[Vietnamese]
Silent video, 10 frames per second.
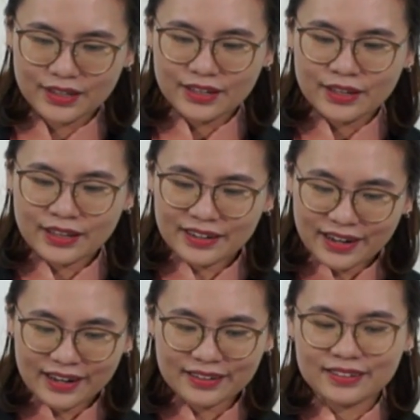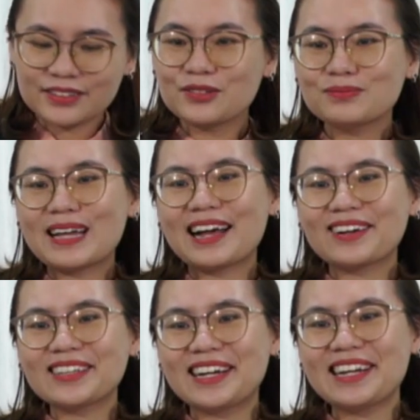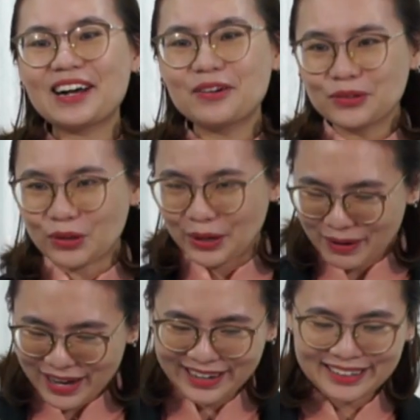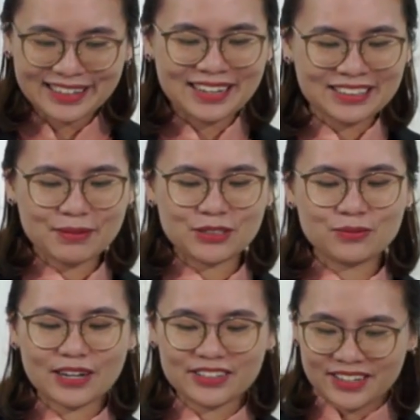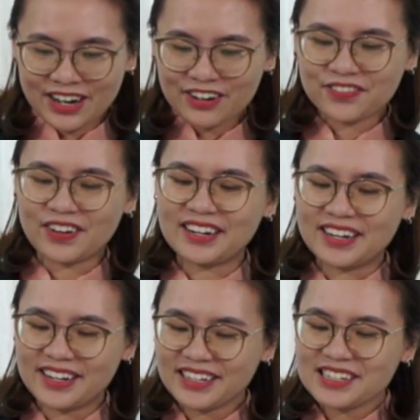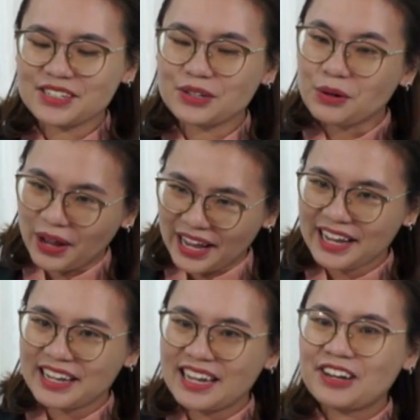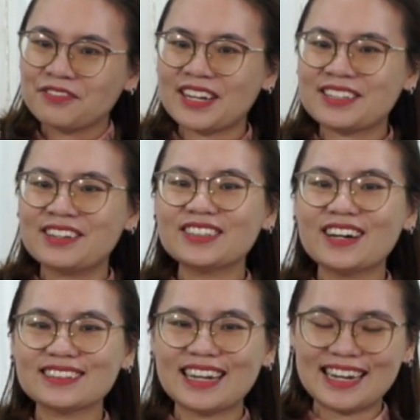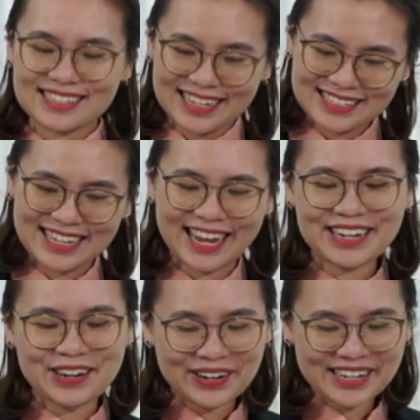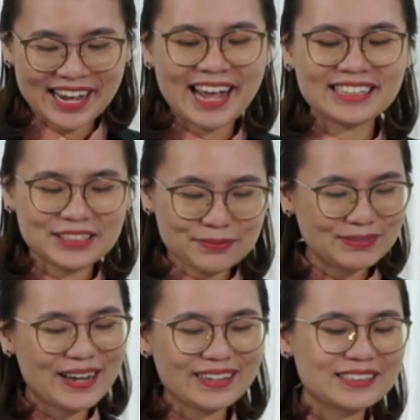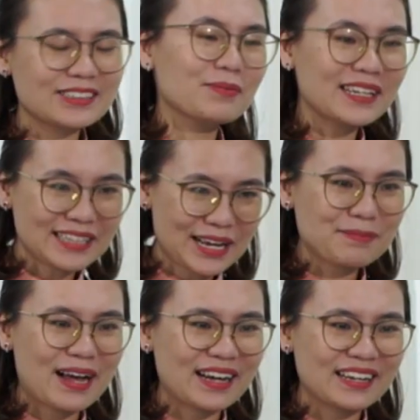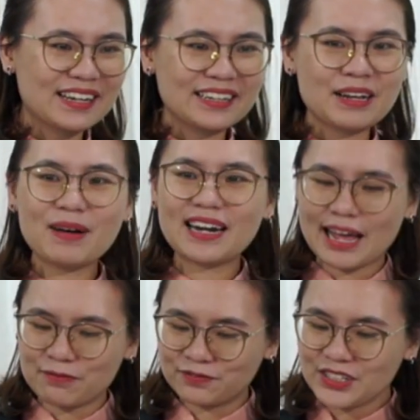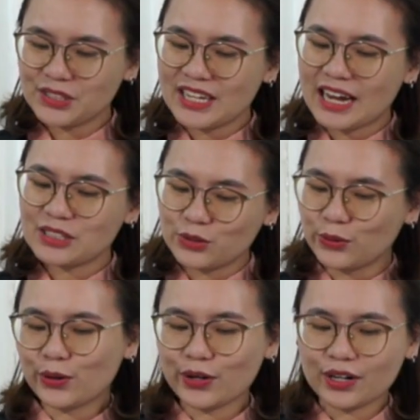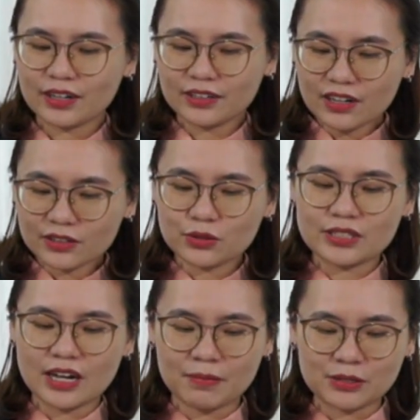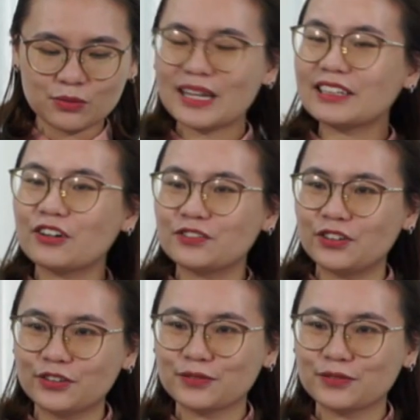thế nên chúng ta có thể ăn uống thoải mái nhưng mà chúng ta nhớ phải để ý đến sức khỏe và giữ thân thể sạch sẽ gọn gàng tươm tất trong cách ăn mặc để mà làm vinh danh Chúa Đức Chúa Trời mà chúng ta thờ phượng